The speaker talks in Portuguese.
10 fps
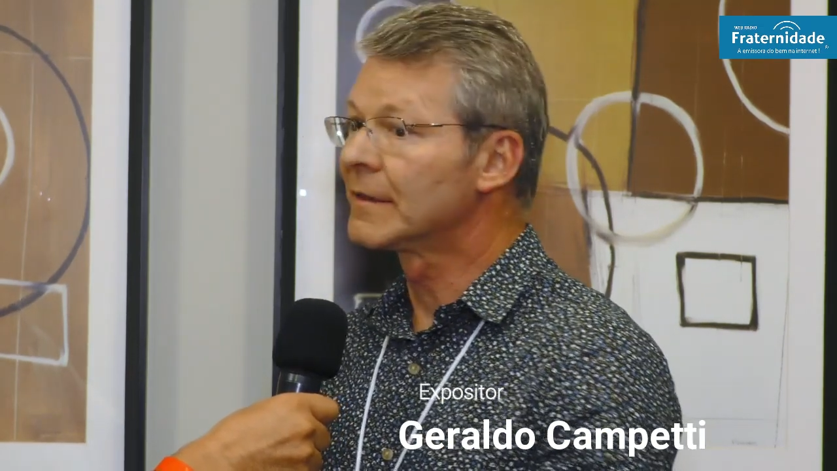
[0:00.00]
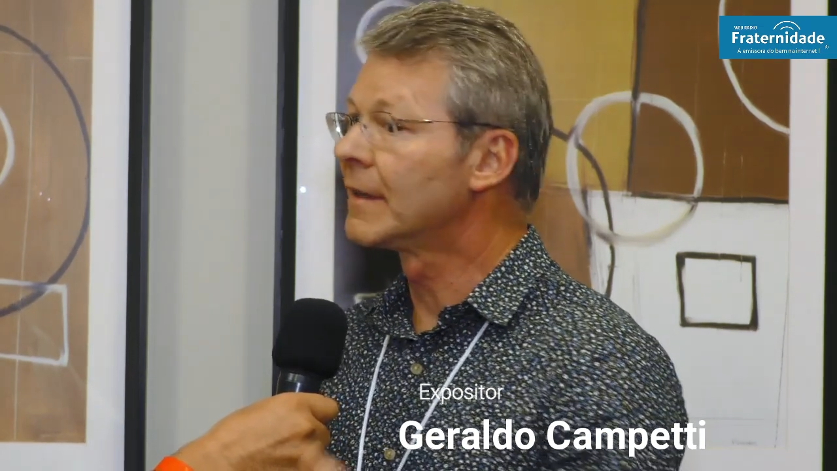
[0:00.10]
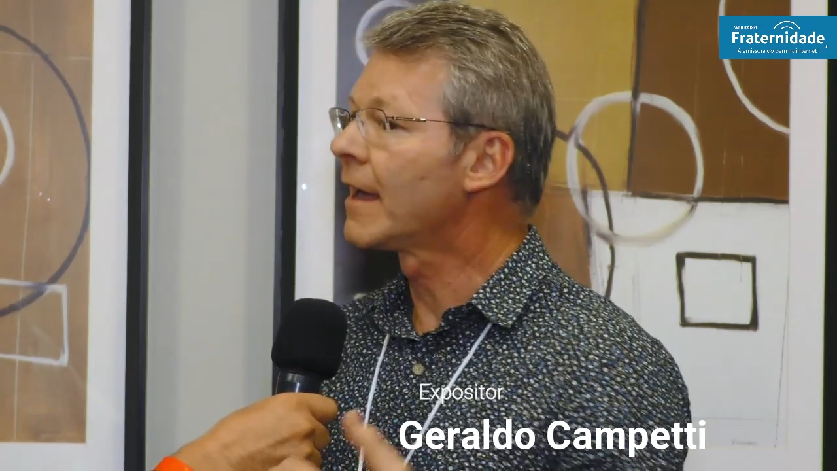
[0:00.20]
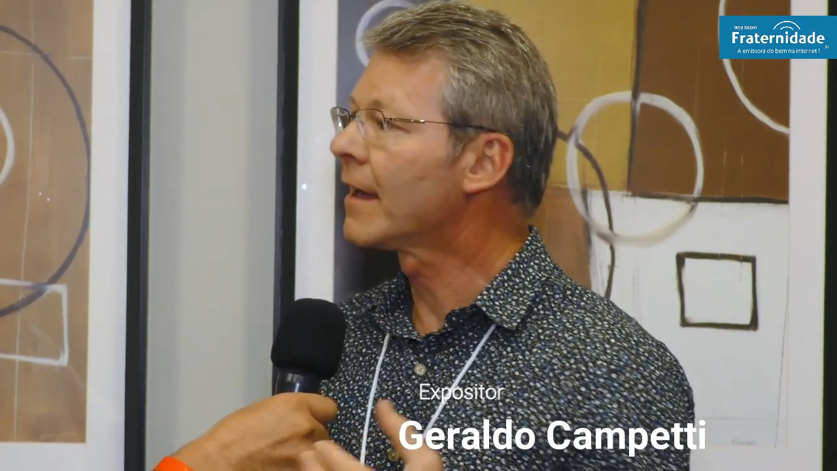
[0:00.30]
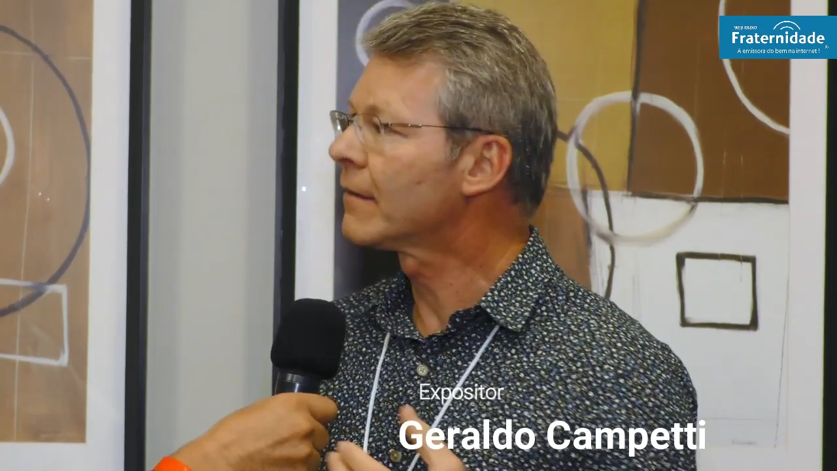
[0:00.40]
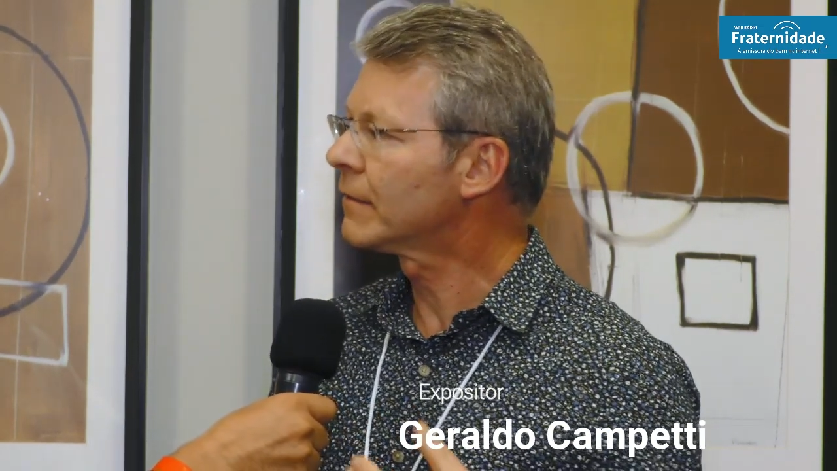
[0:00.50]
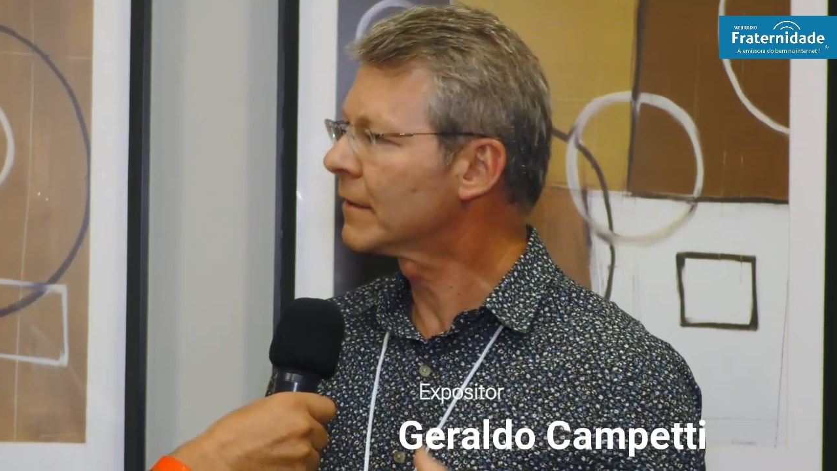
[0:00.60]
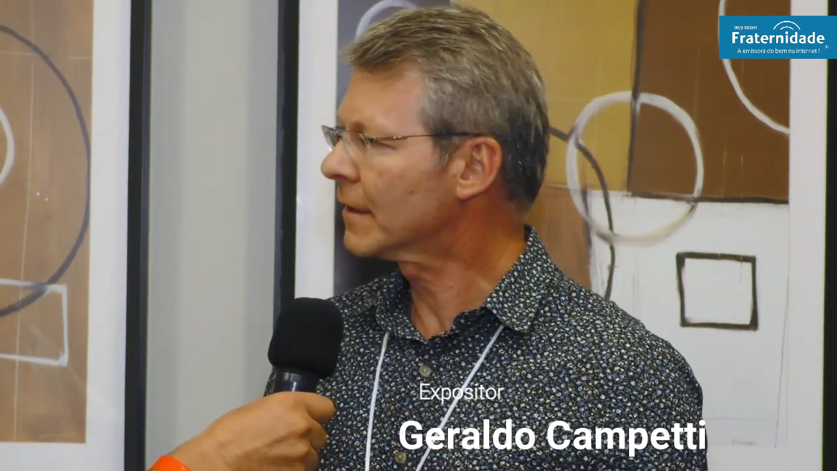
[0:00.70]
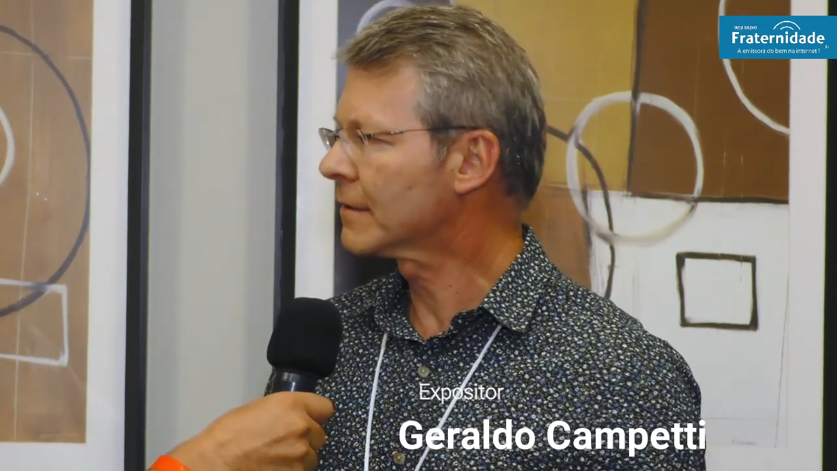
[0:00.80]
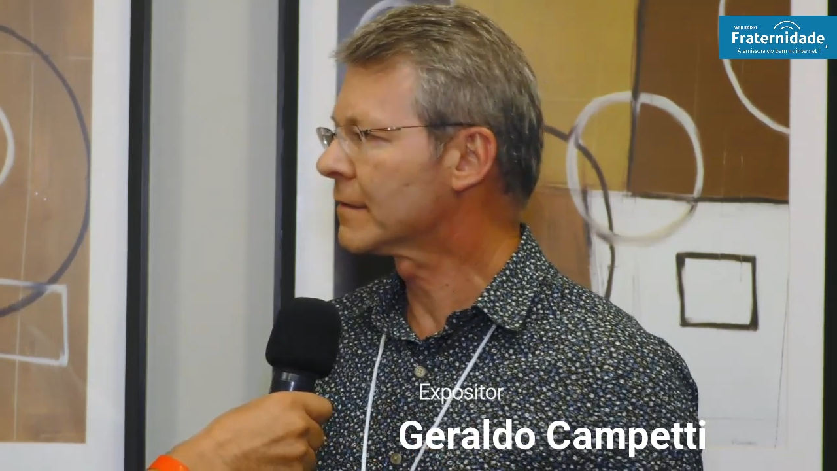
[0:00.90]
deve
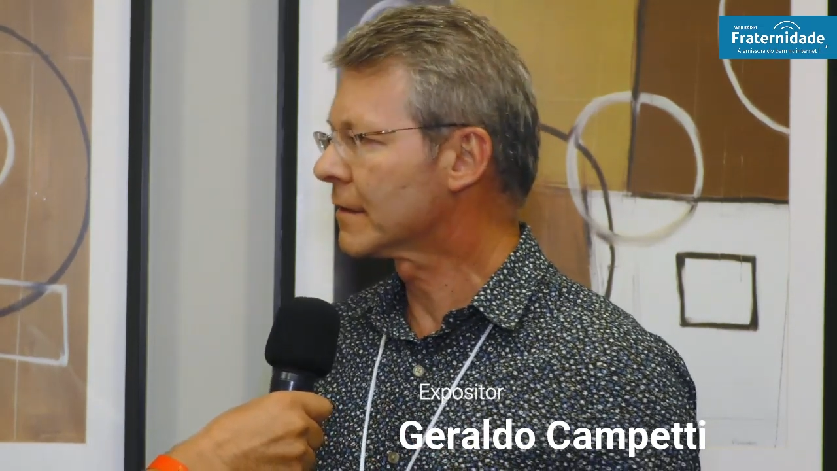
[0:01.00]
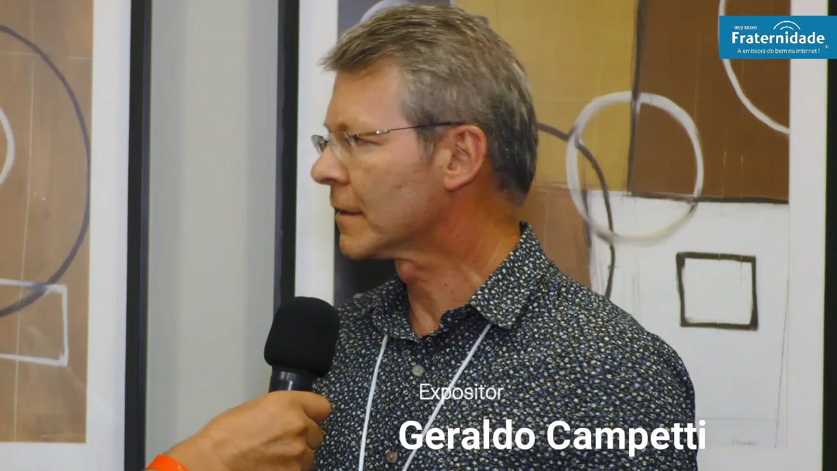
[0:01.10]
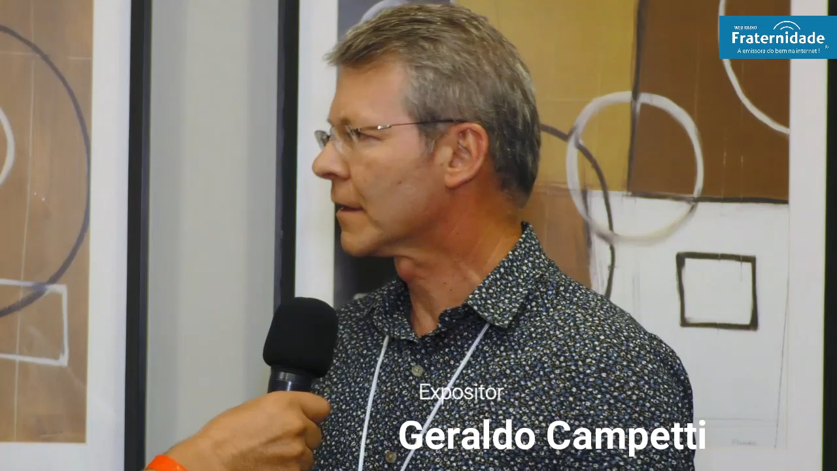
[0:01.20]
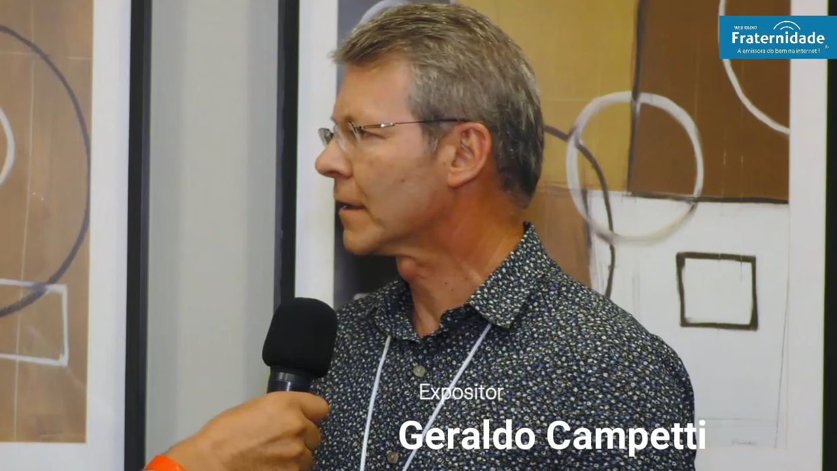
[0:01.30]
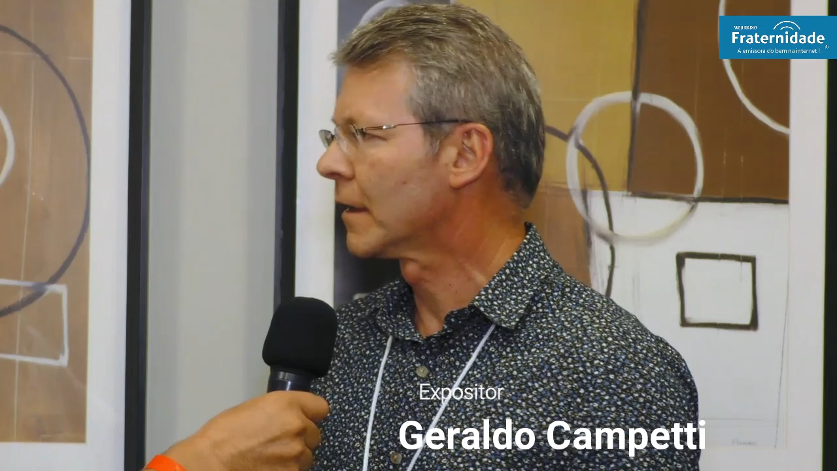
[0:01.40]
trazer